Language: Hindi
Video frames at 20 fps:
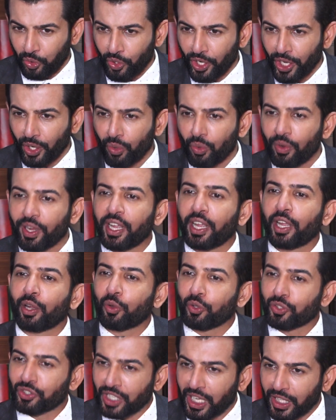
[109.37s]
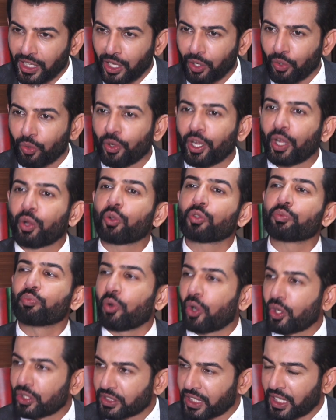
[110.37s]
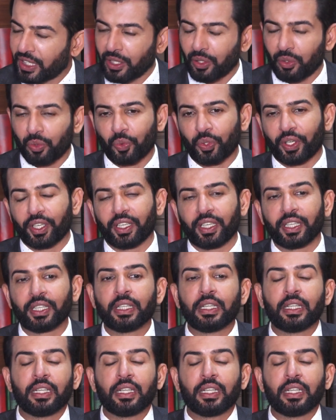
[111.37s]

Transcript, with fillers: थोड़े हुए हैं कुछ ज़्यादा हुए हैं कुछ बहुत ज़्यादा हुए हैं